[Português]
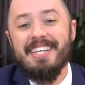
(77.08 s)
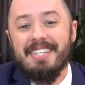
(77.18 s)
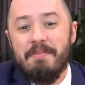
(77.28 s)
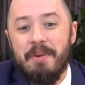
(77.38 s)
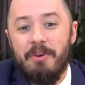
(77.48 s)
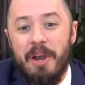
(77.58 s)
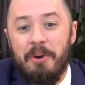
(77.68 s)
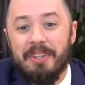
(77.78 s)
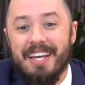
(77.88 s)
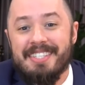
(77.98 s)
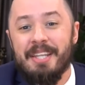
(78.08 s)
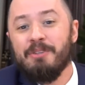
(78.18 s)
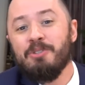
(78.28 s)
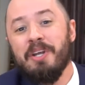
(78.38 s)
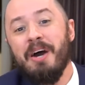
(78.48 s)
saber o que acontece entre
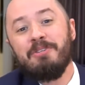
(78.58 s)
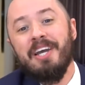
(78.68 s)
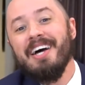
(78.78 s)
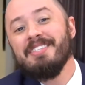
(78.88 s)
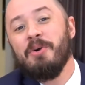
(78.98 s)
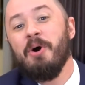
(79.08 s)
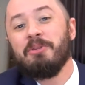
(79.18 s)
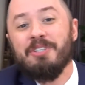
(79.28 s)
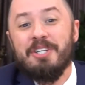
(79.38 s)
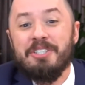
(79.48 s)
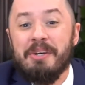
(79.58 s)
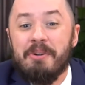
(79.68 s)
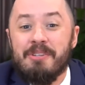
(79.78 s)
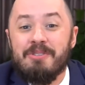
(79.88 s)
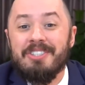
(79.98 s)
um jornal de casa e outro, a gente tem o
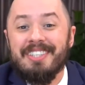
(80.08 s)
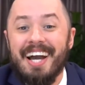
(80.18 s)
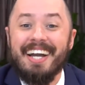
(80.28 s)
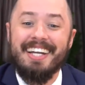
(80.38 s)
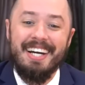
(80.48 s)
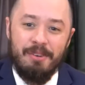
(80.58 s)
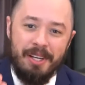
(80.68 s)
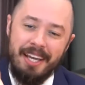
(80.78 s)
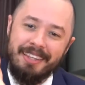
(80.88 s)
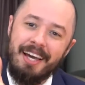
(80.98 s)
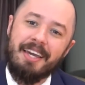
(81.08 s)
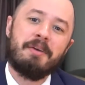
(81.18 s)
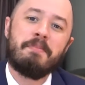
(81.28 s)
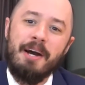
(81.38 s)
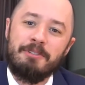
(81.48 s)
nosso Instagram, o link tá aqui
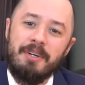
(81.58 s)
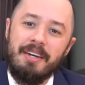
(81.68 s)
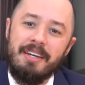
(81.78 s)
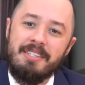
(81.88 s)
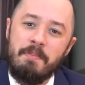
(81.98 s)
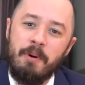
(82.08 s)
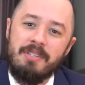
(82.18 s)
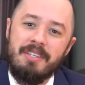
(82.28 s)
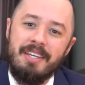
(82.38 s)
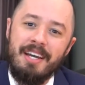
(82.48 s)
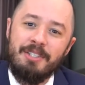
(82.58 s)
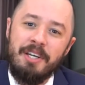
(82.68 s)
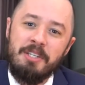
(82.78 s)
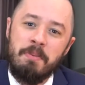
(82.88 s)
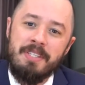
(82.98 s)
embaixo e você pode seguir a
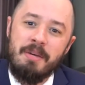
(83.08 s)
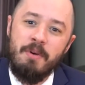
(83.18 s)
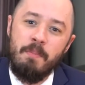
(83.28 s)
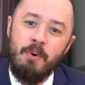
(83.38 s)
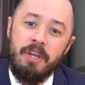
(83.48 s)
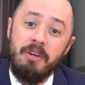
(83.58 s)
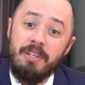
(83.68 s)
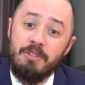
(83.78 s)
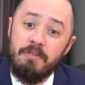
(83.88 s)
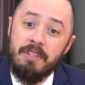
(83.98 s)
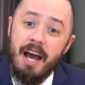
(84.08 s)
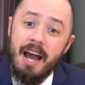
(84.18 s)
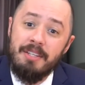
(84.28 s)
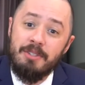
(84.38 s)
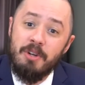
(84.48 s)
gente para saber um pouquinho das
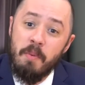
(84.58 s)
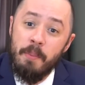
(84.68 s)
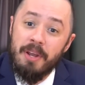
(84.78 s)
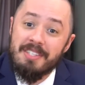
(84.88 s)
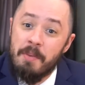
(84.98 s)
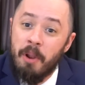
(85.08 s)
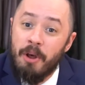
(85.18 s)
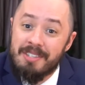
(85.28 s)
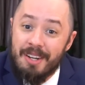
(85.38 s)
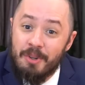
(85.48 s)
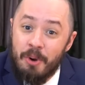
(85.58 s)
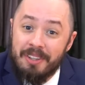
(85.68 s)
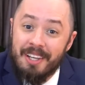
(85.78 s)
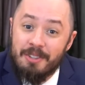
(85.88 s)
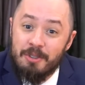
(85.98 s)
novidades, como por exemplo a nossa
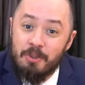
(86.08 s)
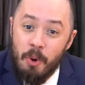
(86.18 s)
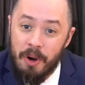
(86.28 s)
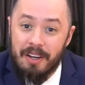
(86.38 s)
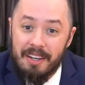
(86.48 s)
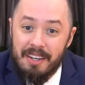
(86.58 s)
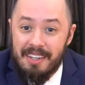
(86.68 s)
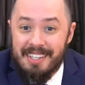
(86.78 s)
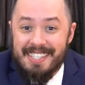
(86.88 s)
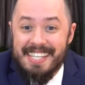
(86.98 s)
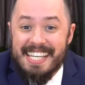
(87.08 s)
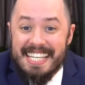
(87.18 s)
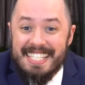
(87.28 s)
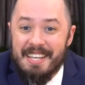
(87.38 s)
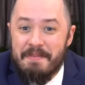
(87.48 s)
Nordestur.
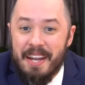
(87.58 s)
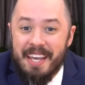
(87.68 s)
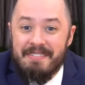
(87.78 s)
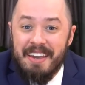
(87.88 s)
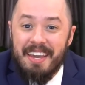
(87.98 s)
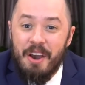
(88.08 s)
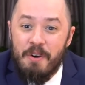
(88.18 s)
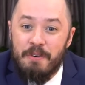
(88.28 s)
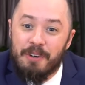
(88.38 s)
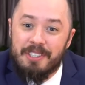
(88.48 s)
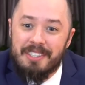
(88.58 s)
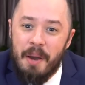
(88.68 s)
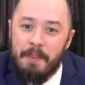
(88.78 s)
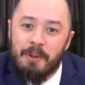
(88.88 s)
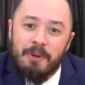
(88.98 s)
Sim, semana que vem eu vou
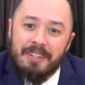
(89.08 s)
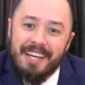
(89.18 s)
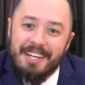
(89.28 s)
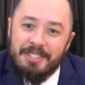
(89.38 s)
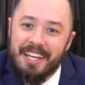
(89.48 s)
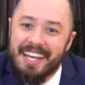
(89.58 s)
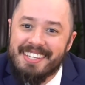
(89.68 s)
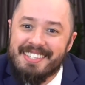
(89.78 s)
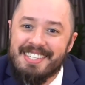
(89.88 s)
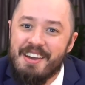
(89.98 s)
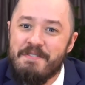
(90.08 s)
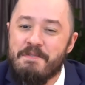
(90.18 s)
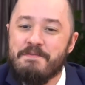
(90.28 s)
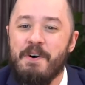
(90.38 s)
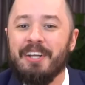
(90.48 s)
estar pelo Nordeste em Recife,
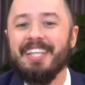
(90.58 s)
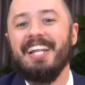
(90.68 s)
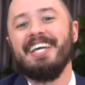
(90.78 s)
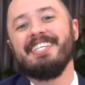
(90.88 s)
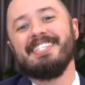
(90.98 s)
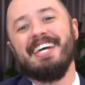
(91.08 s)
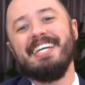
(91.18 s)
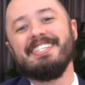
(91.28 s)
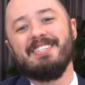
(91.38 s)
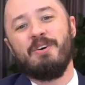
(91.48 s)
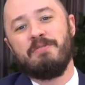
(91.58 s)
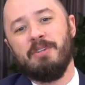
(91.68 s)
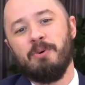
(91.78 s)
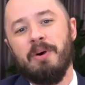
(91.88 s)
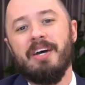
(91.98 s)
Fortaleza e
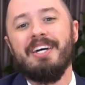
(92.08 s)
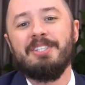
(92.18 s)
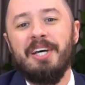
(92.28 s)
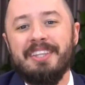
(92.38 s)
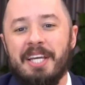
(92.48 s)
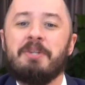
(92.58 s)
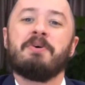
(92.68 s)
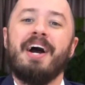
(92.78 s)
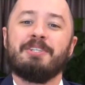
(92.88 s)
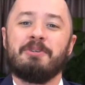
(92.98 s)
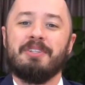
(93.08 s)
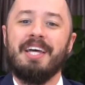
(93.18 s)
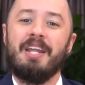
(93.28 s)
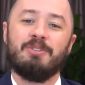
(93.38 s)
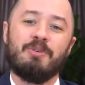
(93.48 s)
Salvador. Já tem lugar
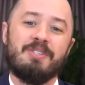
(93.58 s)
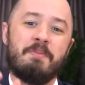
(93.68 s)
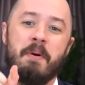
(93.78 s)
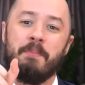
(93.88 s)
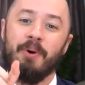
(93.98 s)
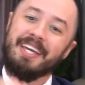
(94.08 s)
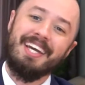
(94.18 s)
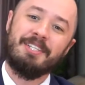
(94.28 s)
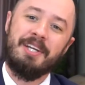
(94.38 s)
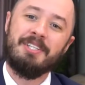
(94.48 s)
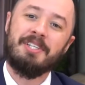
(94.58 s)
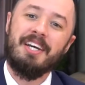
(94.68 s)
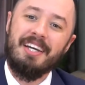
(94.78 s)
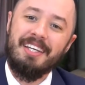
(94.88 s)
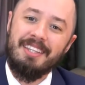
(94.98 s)
esgotado, showzinho pra pouquinha gente.
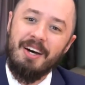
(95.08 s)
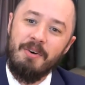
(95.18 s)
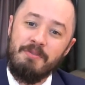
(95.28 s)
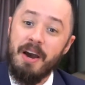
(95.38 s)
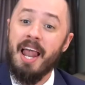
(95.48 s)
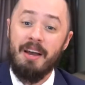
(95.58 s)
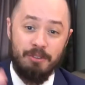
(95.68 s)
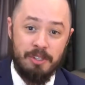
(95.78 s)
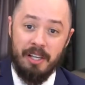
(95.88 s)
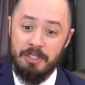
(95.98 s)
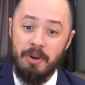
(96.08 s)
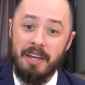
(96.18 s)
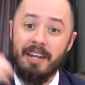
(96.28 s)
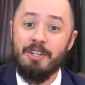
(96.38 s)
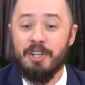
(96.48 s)
Então vai lá, os links estão
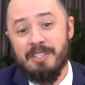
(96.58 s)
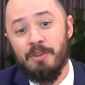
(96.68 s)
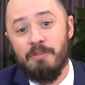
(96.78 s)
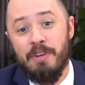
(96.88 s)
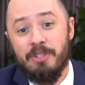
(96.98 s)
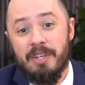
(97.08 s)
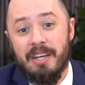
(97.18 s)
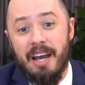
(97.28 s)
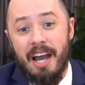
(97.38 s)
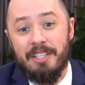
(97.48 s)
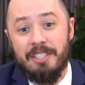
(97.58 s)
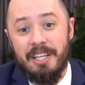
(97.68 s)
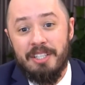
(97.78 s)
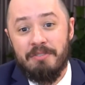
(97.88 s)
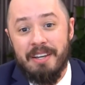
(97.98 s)
aqui na descrição do vídeo. A
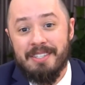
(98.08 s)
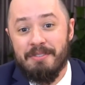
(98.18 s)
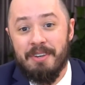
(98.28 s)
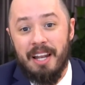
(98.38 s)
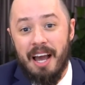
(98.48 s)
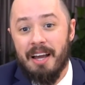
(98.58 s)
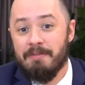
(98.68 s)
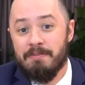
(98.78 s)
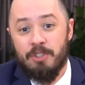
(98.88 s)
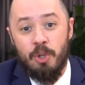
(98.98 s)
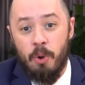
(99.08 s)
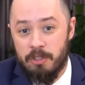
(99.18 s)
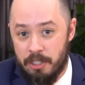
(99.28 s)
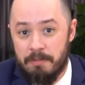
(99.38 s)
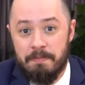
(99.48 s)
gente vai se ver lá de
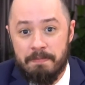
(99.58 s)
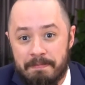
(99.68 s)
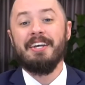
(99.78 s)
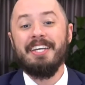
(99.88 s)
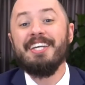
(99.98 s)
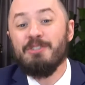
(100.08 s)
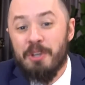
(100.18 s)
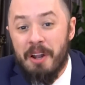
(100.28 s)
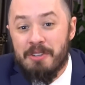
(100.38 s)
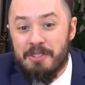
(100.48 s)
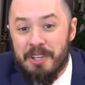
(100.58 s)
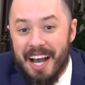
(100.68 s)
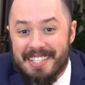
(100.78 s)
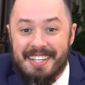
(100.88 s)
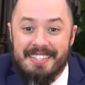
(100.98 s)
longe. E o jornalzinho de
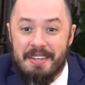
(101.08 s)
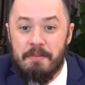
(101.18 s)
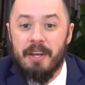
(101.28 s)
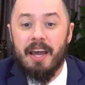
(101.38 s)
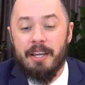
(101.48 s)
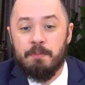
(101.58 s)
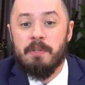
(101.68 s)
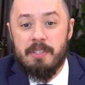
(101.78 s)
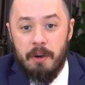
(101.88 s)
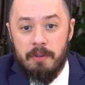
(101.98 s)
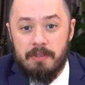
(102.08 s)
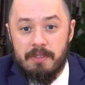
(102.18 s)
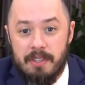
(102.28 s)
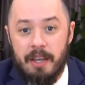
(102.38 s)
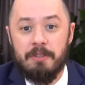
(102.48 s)
casa dessa semana é especial,
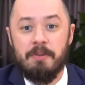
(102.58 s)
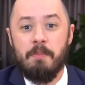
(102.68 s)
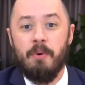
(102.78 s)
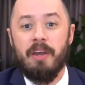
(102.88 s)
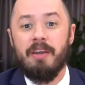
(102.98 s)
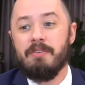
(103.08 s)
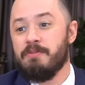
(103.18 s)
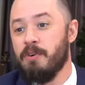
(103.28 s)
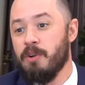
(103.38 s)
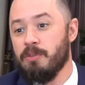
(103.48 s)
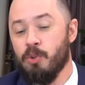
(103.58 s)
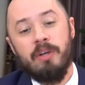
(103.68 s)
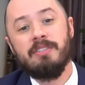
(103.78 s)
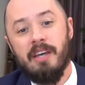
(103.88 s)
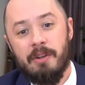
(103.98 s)
certo? Porque foram
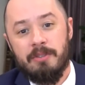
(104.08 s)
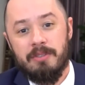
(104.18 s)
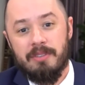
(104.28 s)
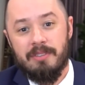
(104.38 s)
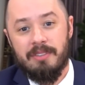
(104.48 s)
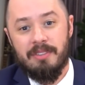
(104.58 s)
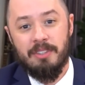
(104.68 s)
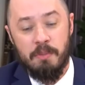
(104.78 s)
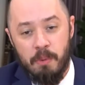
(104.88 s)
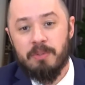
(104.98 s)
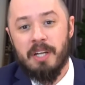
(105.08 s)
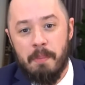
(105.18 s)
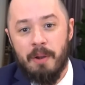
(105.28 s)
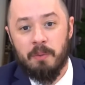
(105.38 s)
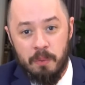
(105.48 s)
dois anos de muito
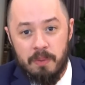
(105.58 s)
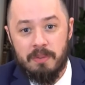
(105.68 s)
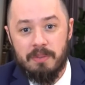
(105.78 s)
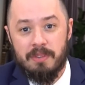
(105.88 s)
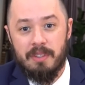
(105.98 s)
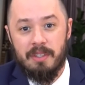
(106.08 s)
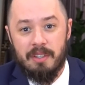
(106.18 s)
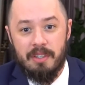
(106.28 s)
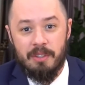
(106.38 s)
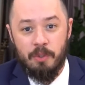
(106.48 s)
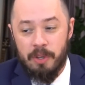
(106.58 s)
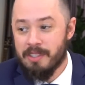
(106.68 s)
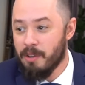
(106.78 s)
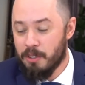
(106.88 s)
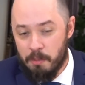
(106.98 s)
trabalho duro, dois
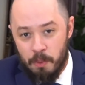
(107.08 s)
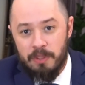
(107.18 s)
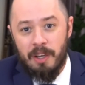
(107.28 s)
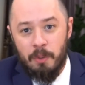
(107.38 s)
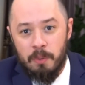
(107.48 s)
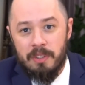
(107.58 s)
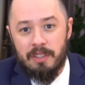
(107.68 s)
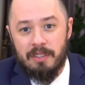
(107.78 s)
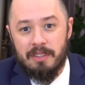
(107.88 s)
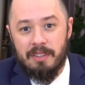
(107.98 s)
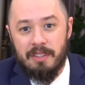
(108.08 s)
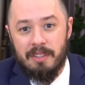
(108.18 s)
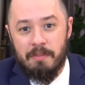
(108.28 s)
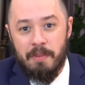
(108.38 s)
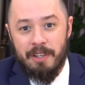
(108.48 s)
anos de muita luta,
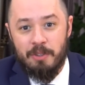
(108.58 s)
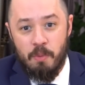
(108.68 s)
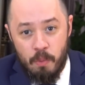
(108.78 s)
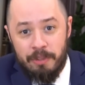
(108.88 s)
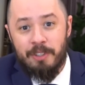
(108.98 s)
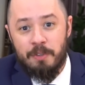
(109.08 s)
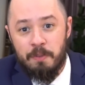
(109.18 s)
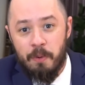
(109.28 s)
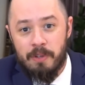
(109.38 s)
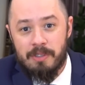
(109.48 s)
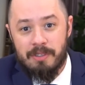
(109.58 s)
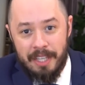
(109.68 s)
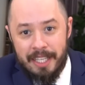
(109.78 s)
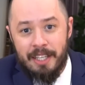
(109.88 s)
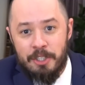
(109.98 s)
mas com muito esforço
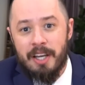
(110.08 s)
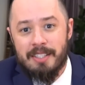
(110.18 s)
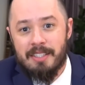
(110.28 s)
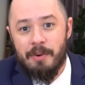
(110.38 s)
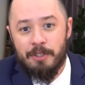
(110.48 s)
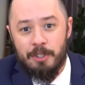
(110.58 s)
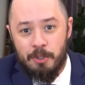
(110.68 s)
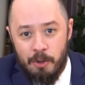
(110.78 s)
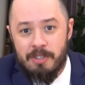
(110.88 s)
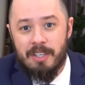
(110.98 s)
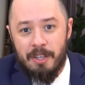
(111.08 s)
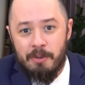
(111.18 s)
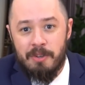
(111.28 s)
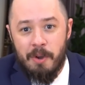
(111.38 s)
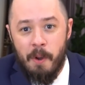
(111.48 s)
e dedicação a gente
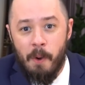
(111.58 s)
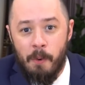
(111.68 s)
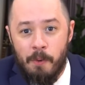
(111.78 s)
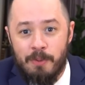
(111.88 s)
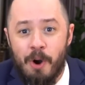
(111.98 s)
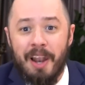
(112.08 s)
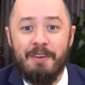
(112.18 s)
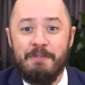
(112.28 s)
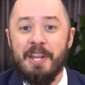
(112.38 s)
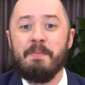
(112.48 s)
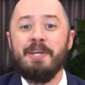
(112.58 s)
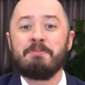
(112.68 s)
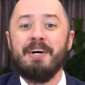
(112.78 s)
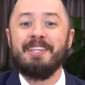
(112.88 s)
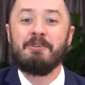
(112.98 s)
conseguiu o dólar finalmente
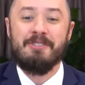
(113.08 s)
bateu